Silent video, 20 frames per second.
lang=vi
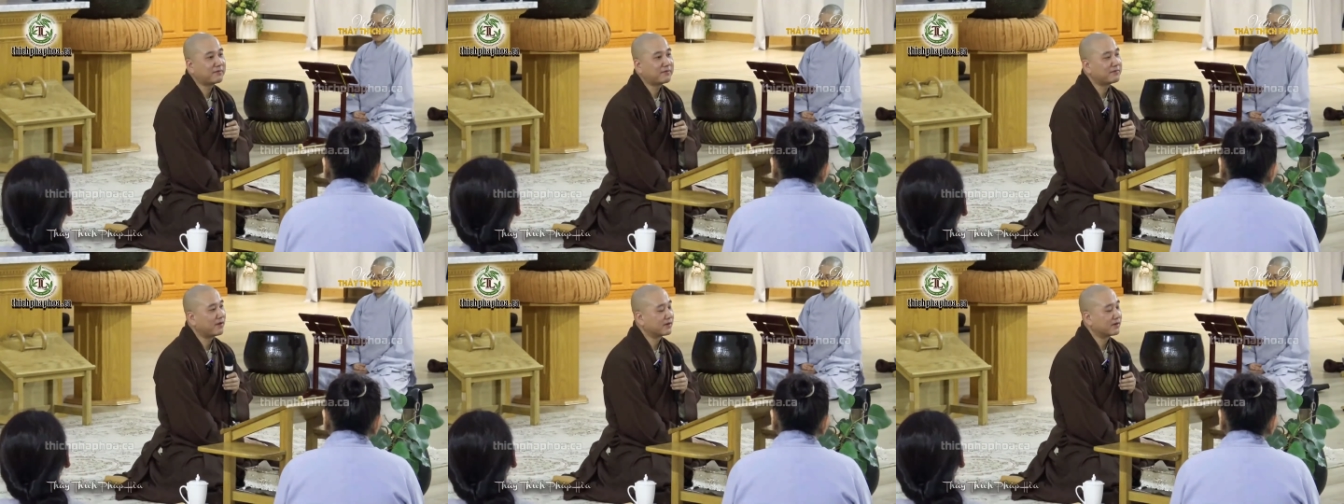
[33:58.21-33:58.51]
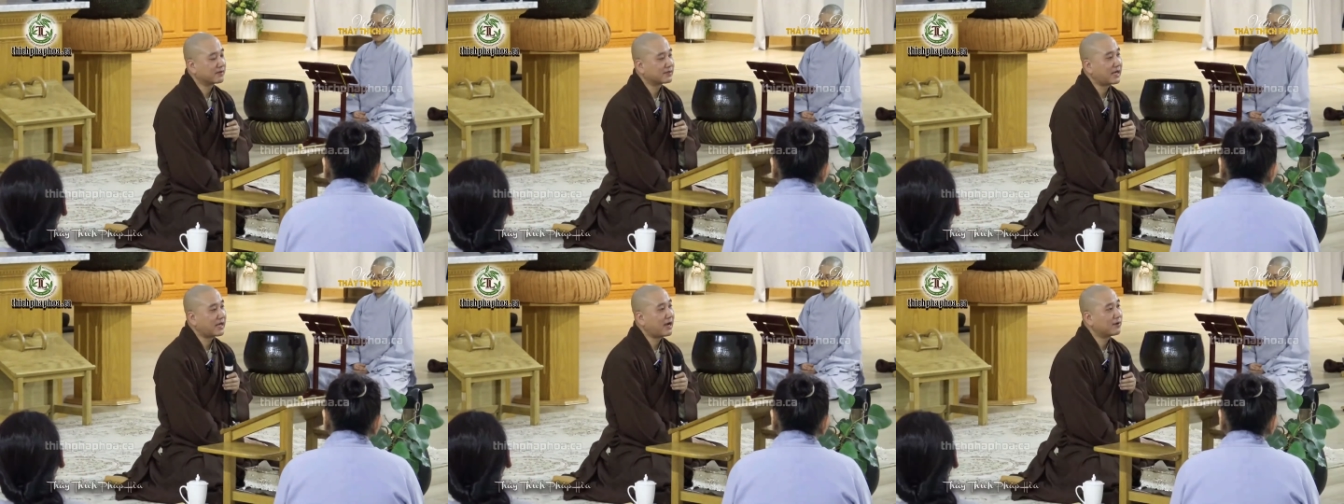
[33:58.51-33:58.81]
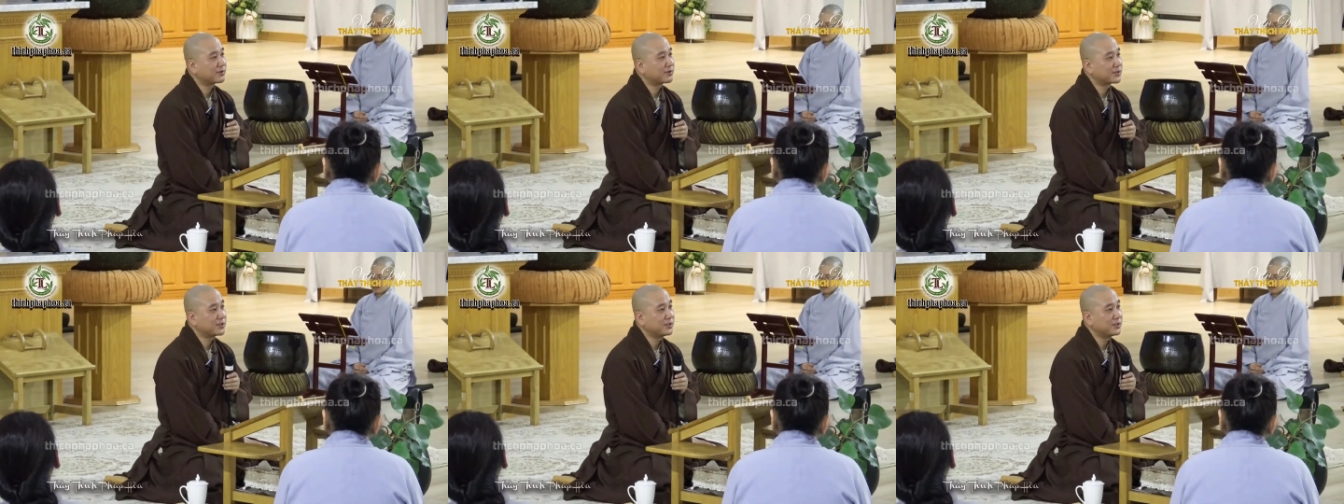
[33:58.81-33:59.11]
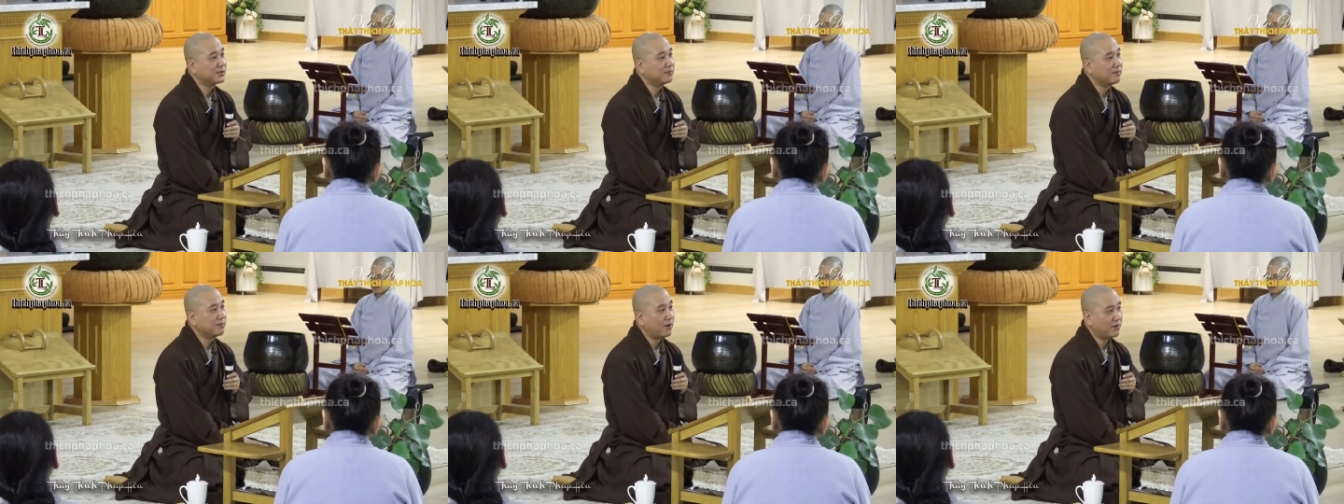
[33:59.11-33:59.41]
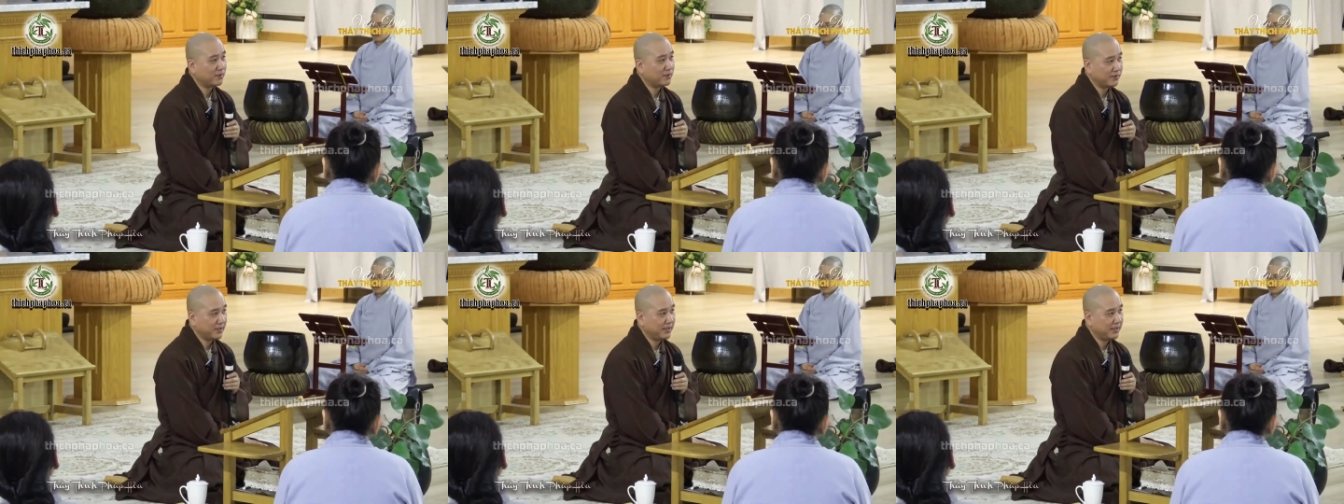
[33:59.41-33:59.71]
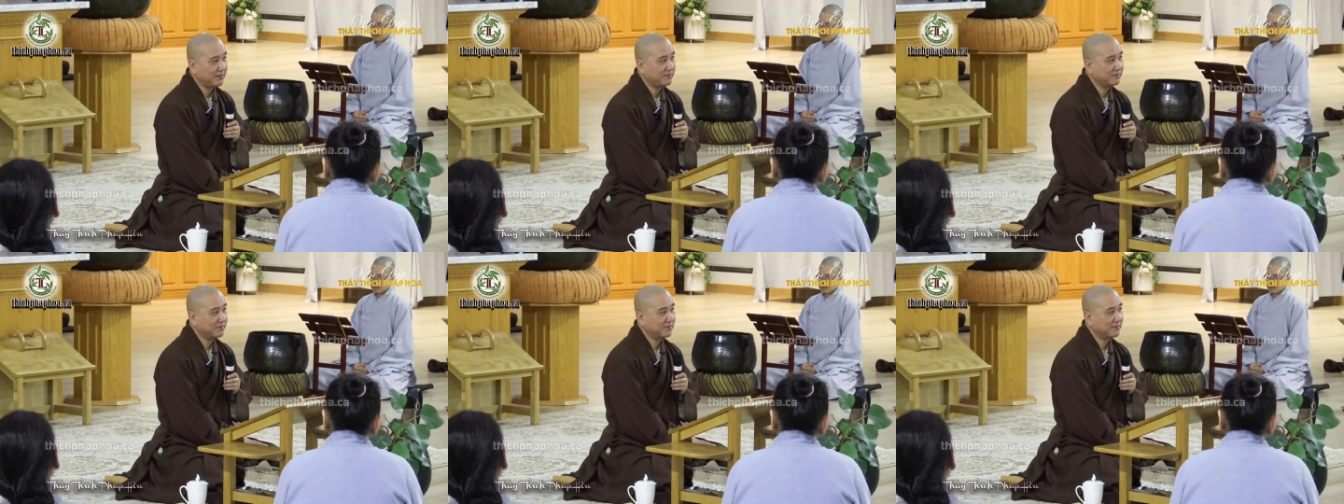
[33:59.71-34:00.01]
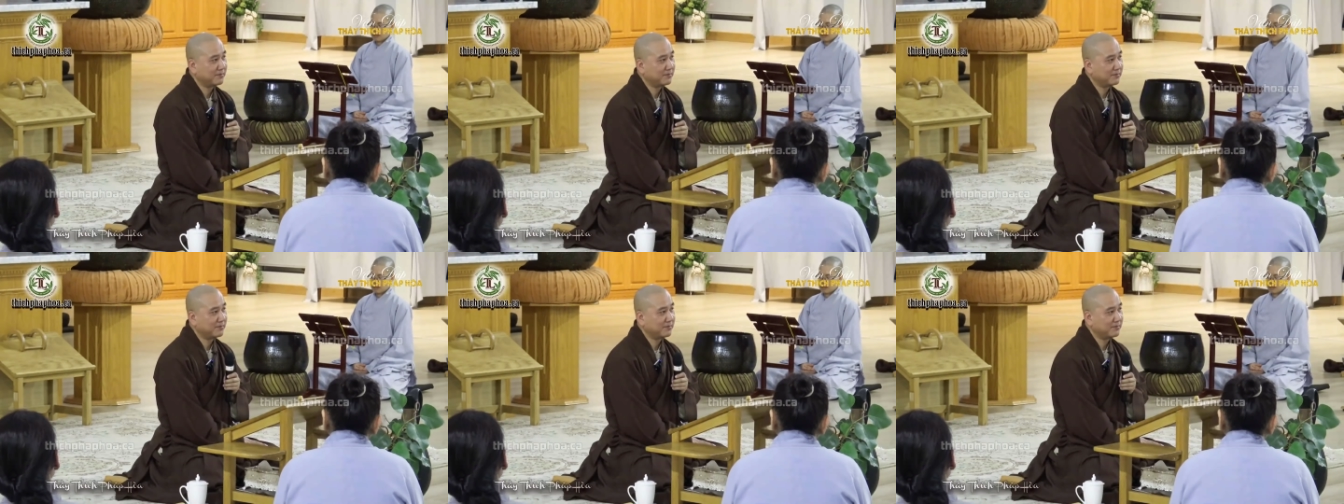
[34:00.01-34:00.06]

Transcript: Phật cao siêu mầu nhiệm,